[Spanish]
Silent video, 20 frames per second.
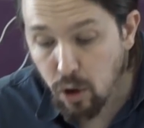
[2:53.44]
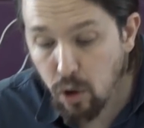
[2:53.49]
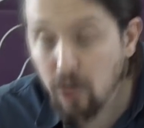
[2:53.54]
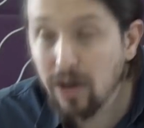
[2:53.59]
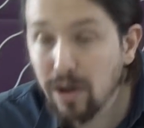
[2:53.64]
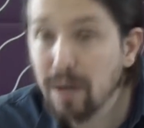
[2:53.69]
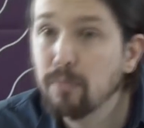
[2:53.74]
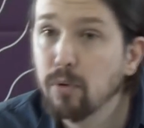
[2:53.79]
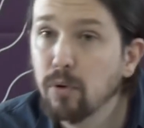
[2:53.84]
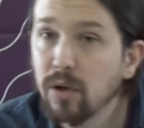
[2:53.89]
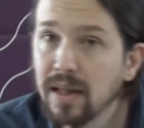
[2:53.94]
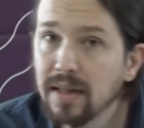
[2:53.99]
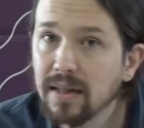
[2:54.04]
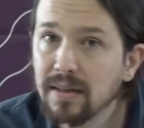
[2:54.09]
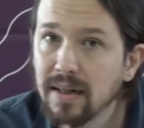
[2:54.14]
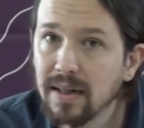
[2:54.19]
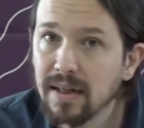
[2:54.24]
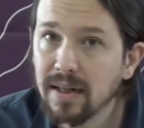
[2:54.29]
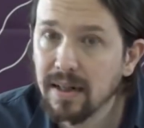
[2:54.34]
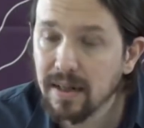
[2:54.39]
o que puedan
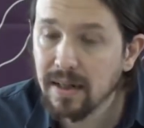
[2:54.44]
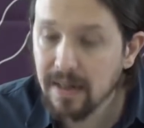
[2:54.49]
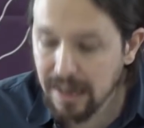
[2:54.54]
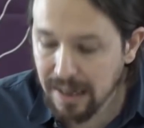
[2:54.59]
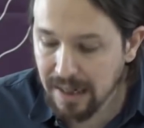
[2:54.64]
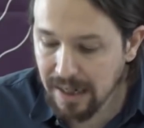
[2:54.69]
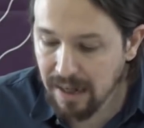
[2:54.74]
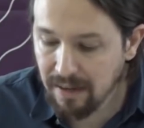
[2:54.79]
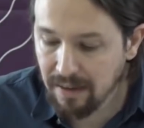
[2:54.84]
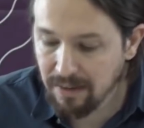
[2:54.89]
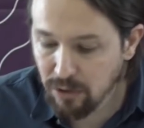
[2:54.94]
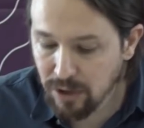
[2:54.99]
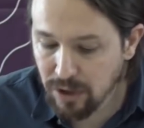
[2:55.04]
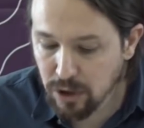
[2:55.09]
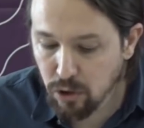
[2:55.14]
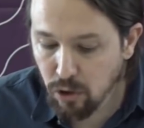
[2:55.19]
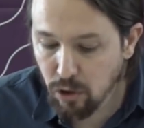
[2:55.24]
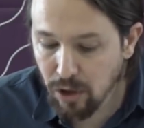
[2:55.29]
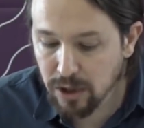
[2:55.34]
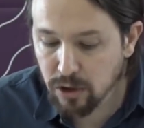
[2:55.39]
tener
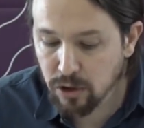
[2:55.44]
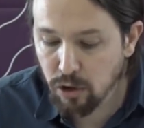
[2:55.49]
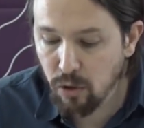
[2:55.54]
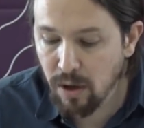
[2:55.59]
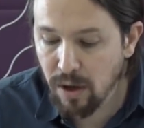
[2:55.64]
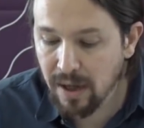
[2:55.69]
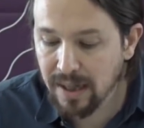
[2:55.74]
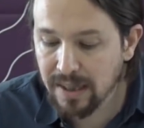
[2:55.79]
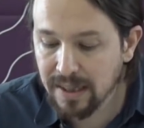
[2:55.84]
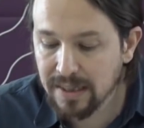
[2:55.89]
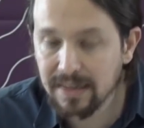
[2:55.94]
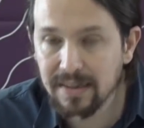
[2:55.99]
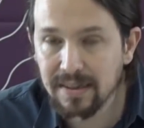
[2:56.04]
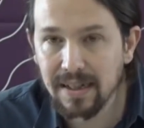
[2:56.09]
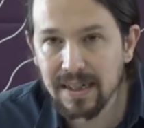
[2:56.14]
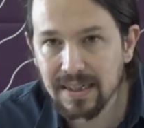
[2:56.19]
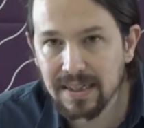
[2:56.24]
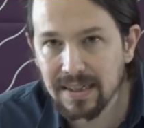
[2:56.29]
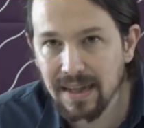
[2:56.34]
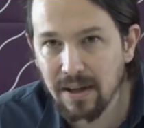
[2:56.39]
relaciones con las cloacas
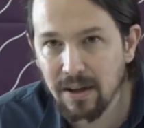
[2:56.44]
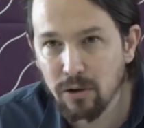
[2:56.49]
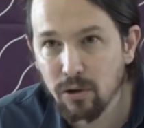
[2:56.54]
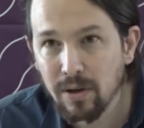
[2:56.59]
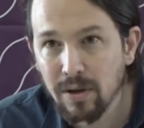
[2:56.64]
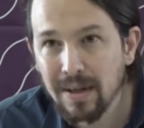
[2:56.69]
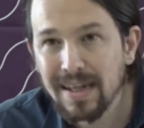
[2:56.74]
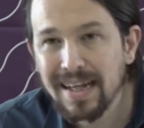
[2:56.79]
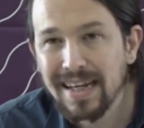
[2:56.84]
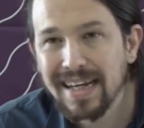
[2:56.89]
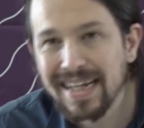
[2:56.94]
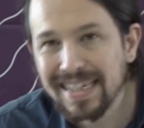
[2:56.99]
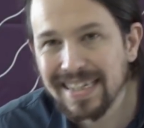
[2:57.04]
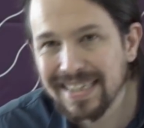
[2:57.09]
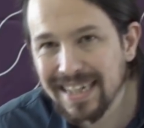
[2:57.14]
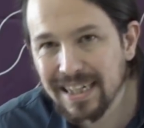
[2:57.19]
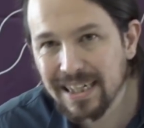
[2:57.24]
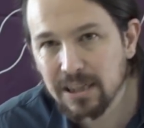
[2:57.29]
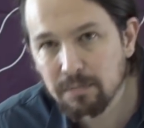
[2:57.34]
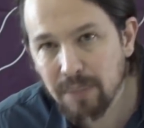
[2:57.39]
del Estado.
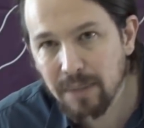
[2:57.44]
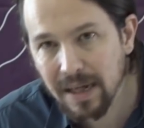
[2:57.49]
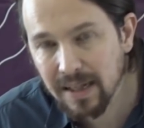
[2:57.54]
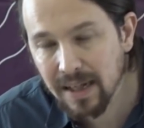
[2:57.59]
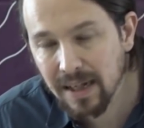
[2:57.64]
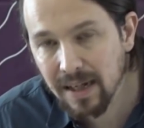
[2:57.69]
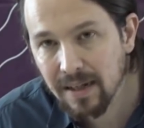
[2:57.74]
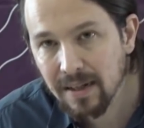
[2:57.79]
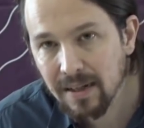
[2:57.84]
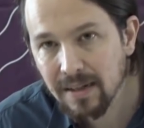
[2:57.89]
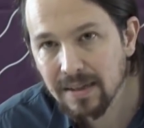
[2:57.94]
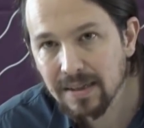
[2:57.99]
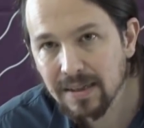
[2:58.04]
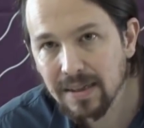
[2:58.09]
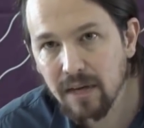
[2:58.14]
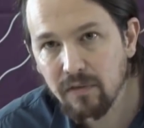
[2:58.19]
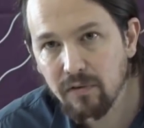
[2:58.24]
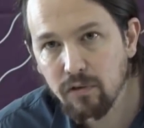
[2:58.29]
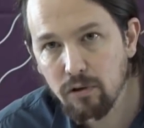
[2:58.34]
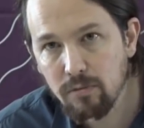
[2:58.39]
Esa España
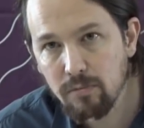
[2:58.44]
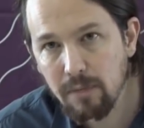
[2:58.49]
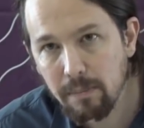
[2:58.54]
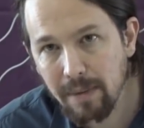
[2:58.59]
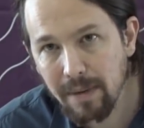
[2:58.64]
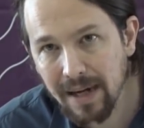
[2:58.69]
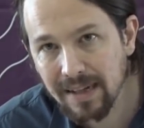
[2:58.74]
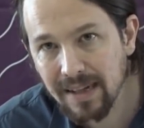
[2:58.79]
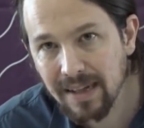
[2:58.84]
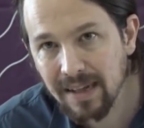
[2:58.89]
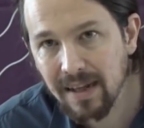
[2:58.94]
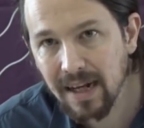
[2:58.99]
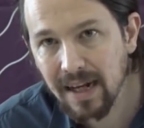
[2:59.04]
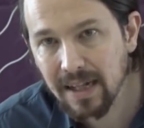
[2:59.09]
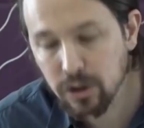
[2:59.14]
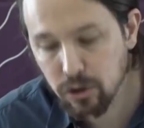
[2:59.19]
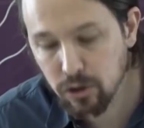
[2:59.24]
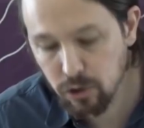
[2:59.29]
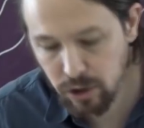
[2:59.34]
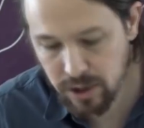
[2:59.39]
ya forma parte de la
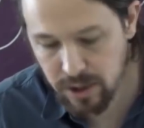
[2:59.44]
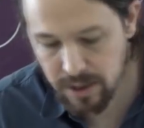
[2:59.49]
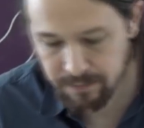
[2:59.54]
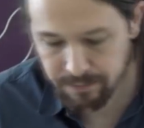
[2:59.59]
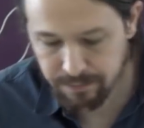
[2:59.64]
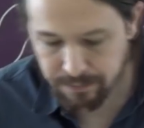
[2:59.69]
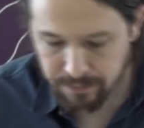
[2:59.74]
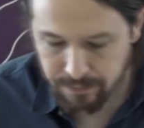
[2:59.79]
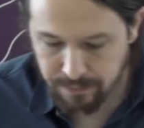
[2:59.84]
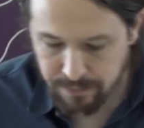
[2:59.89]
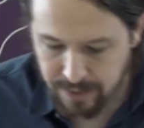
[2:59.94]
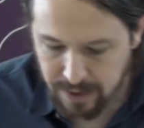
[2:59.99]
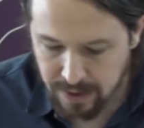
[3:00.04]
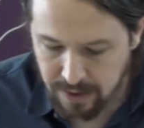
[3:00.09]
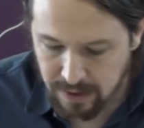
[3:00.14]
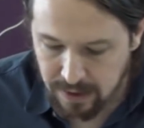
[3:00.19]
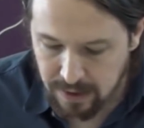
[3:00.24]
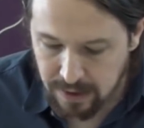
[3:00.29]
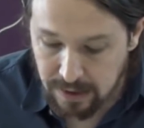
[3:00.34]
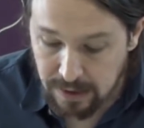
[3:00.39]
historia.
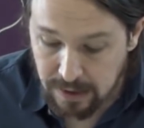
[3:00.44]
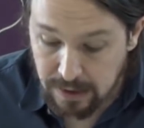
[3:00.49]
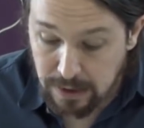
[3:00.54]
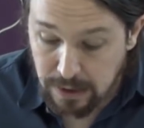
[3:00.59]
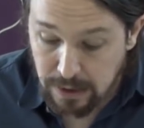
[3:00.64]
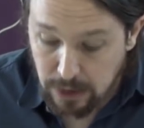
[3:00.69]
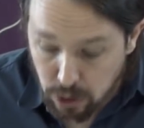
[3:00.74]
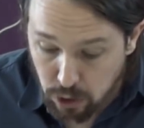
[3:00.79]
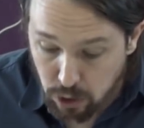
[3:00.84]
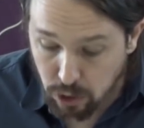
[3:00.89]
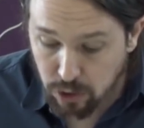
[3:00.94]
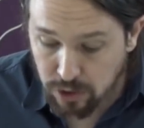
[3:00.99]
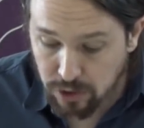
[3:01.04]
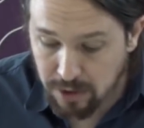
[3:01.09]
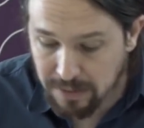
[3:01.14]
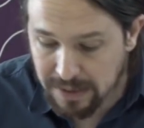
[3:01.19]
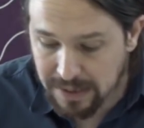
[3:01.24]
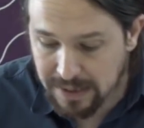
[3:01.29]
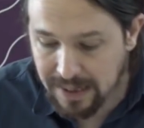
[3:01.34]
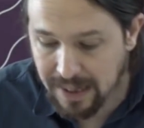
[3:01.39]
Soy
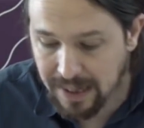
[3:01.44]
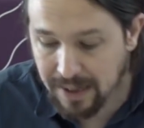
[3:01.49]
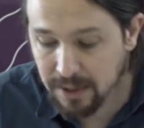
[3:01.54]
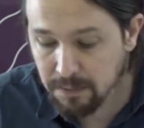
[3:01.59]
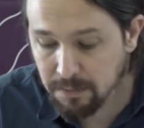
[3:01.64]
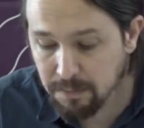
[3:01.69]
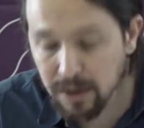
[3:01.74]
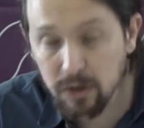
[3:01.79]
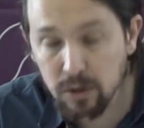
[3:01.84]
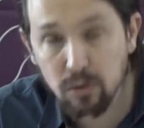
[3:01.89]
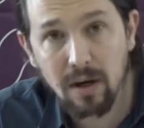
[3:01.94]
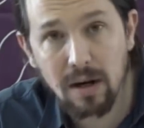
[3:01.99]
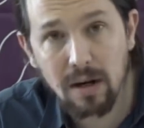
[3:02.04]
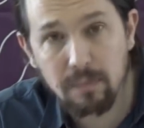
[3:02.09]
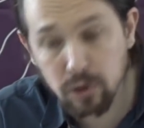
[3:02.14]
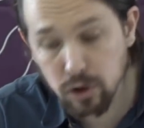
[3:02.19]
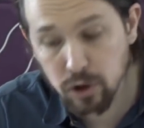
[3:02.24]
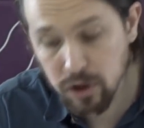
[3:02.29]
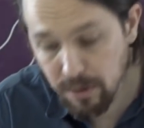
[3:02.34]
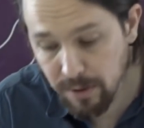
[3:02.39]
optimista respecto a la
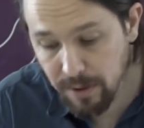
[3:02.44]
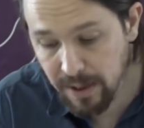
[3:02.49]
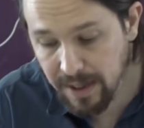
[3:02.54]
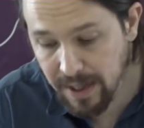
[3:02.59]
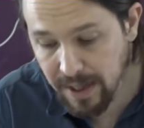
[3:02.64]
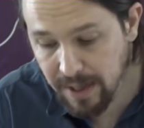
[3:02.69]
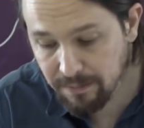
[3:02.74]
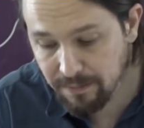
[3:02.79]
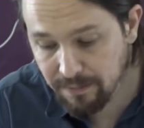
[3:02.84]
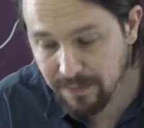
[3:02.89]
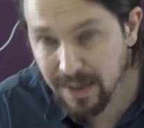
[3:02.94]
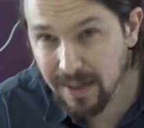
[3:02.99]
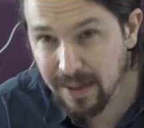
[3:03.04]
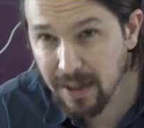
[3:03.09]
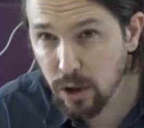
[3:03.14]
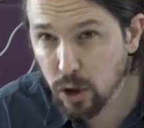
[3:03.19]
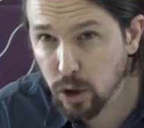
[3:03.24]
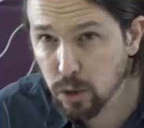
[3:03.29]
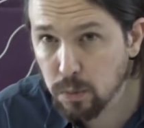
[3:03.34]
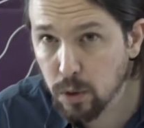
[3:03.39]
posibilidad de
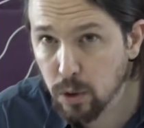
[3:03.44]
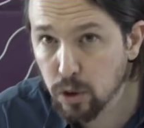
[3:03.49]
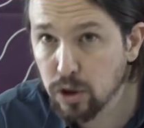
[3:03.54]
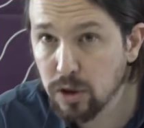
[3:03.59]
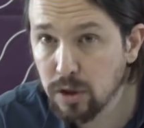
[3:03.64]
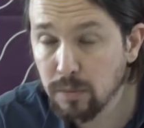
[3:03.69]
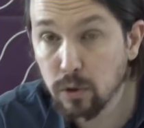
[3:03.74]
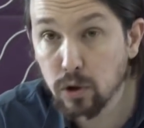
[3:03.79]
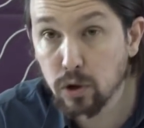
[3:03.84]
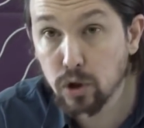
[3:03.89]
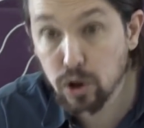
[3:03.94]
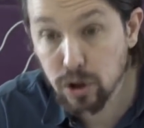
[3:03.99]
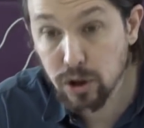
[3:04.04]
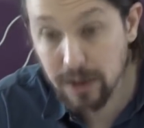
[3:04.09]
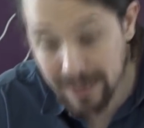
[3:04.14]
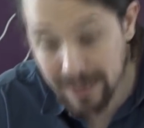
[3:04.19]
que en los próximos